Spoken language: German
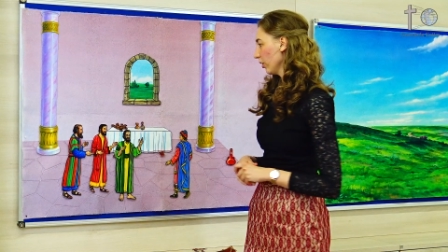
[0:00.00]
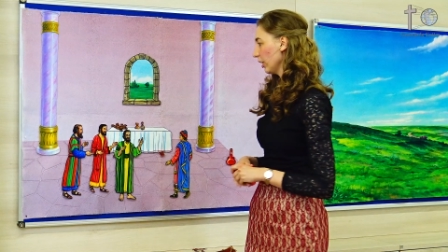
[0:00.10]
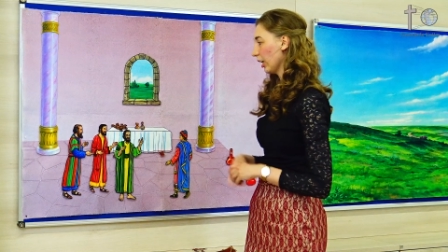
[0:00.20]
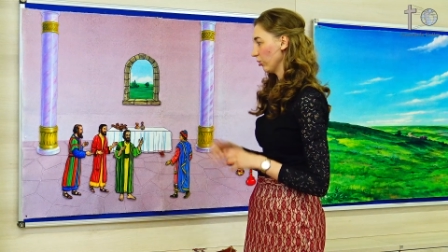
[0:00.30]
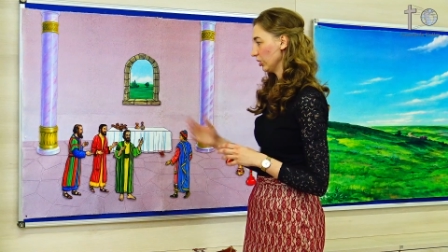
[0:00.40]

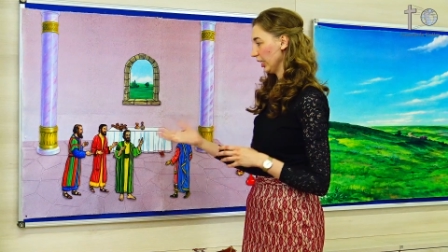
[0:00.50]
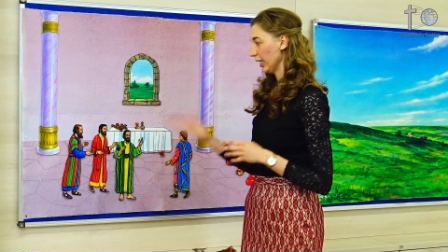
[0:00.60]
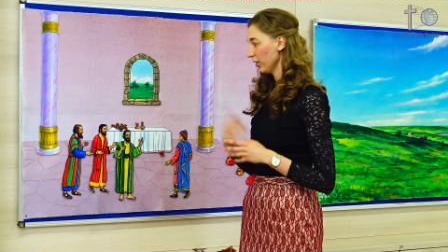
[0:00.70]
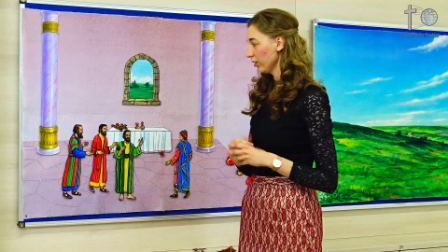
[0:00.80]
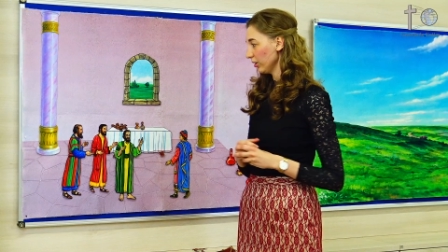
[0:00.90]
Ja, und
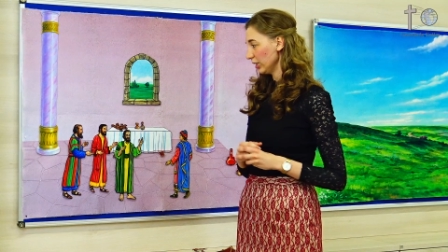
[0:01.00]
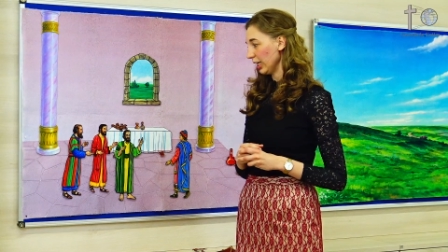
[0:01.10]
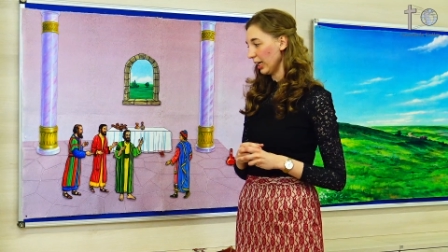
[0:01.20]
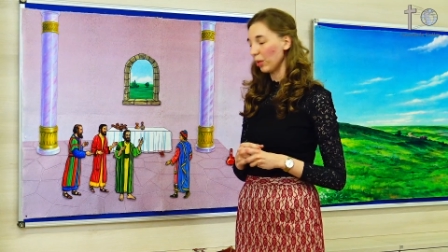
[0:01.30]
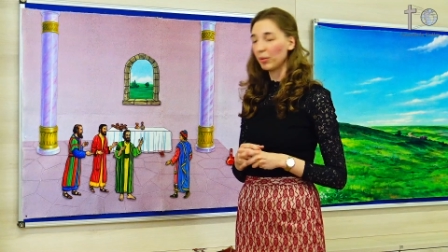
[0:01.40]
der,
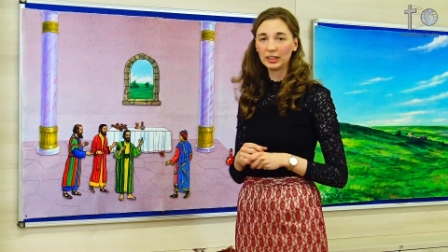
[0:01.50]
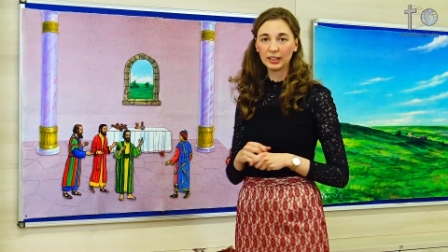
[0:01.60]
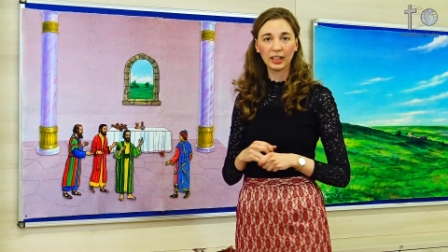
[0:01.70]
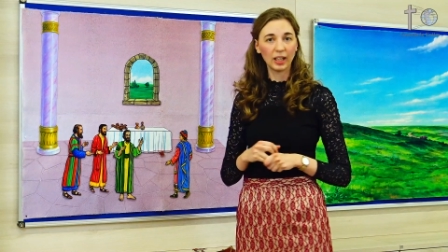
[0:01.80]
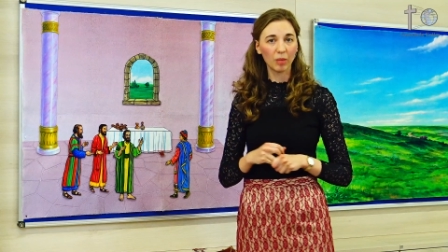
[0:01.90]
der Arbeiter,
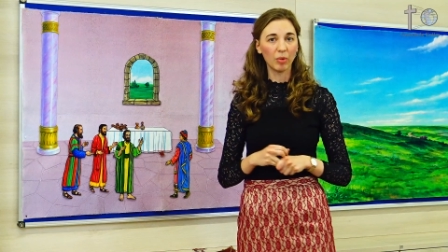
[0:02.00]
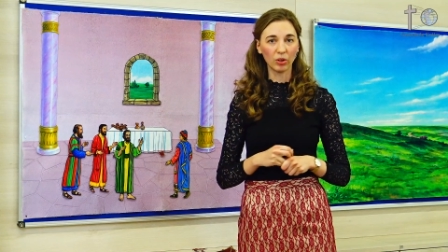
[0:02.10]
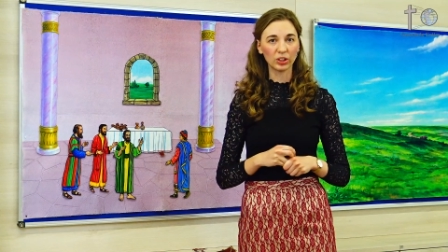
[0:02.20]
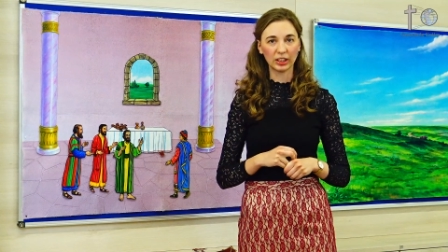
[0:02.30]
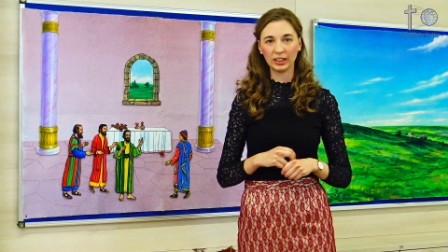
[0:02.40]
der nahm
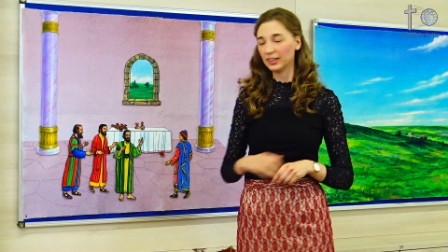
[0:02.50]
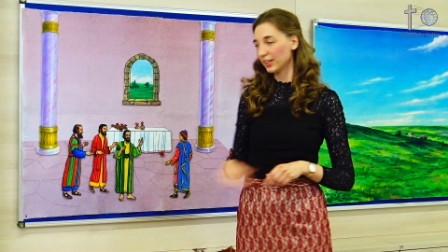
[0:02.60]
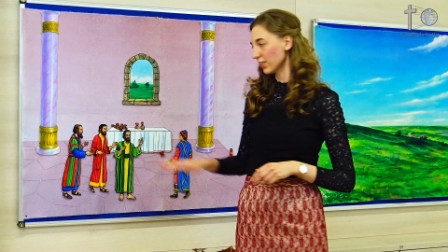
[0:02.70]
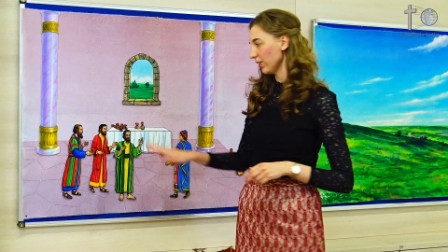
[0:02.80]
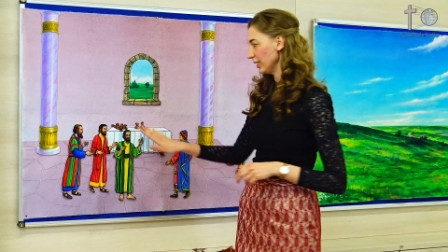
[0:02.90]
auch dann
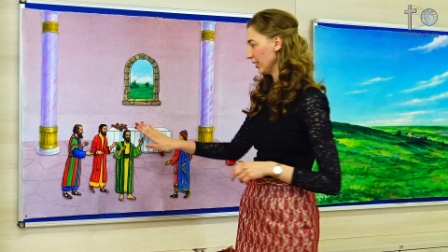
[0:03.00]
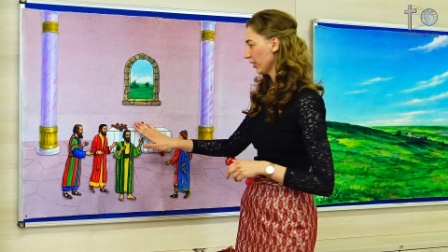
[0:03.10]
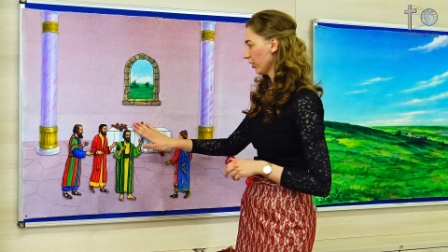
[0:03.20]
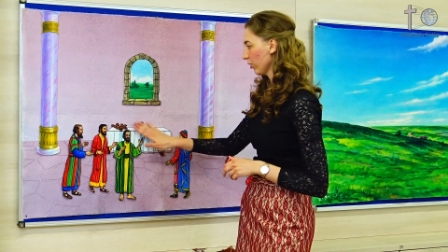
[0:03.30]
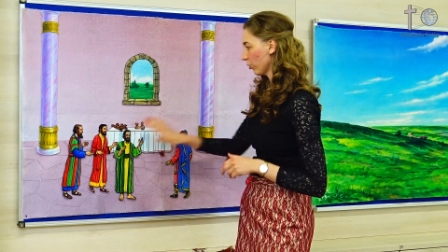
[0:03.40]
diese zwei
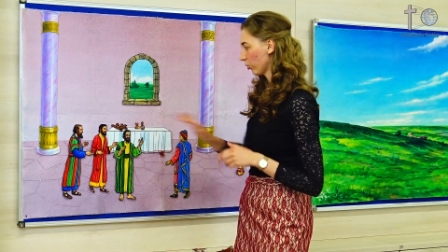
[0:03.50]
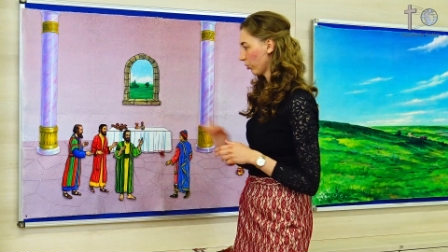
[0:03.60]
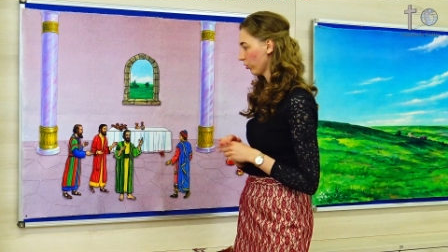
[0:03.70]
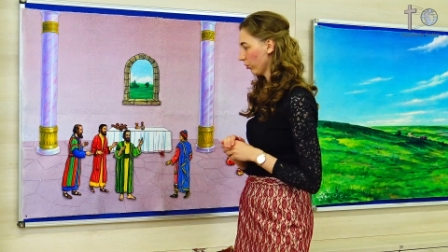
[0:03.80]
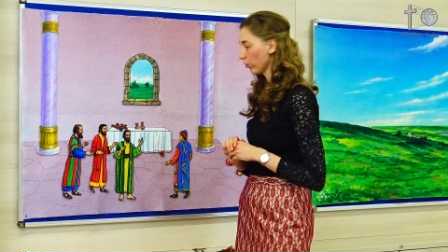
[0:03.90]
Säcke
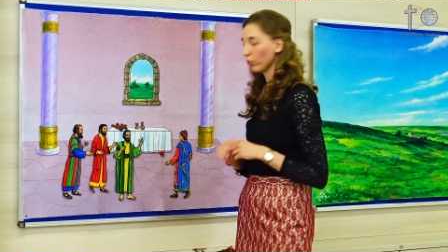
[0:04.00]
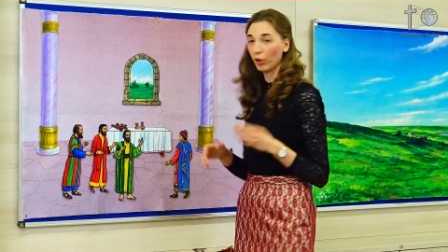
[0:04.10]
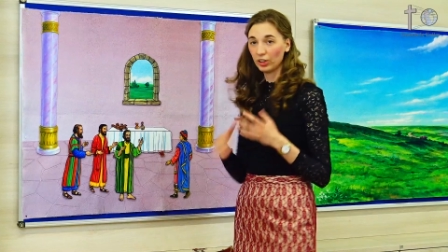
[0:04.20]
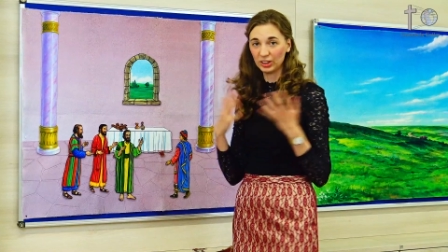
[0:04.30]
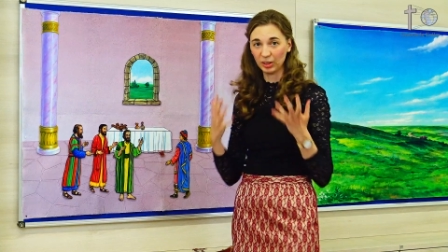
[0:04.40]
und
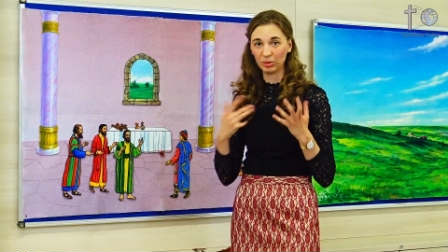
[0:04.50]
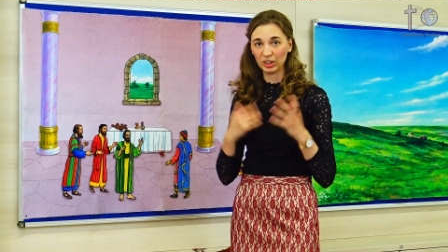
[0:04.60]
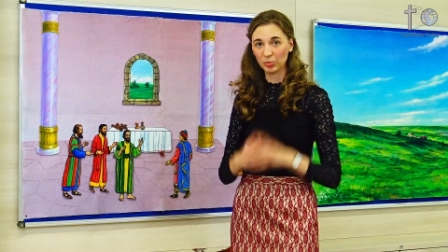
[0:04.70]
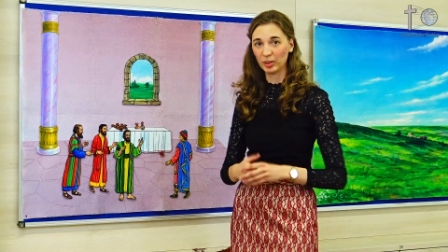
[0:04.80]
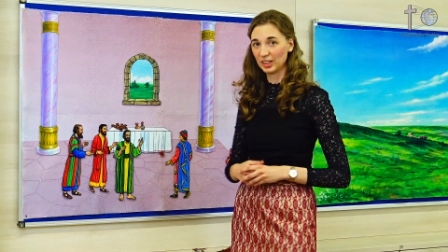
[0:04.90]
wollte damit
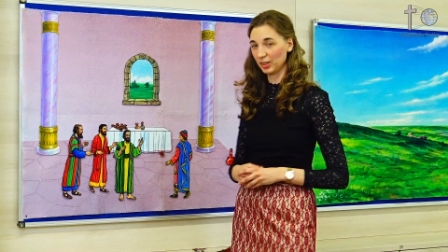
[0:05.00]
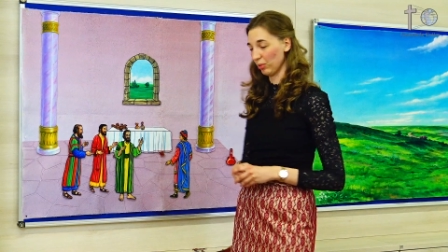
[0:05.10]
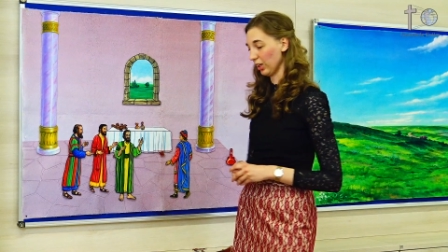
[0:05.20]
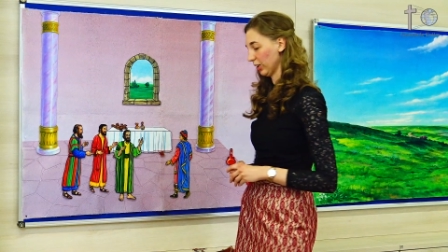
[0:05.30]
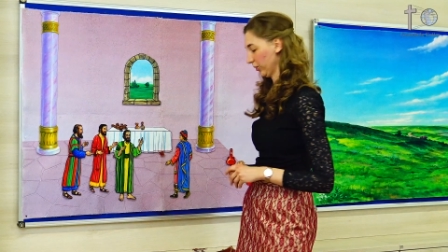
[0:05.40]
das Beste
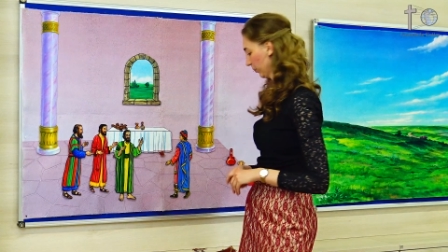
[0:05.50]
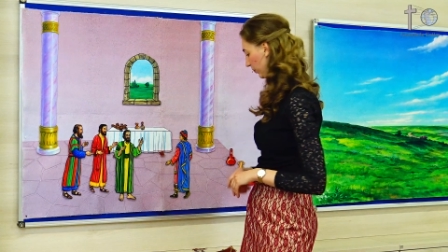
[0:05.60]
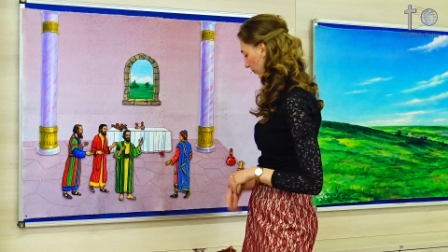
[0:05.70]
machen.